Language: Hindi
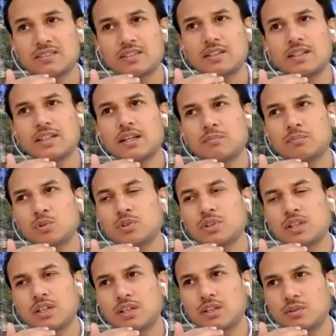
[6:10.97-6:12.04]
ऐसा नहीं कि आप
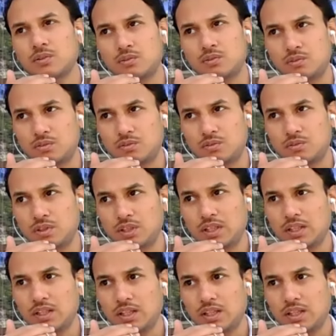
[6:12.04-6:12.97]
खुद कर रहे हो तो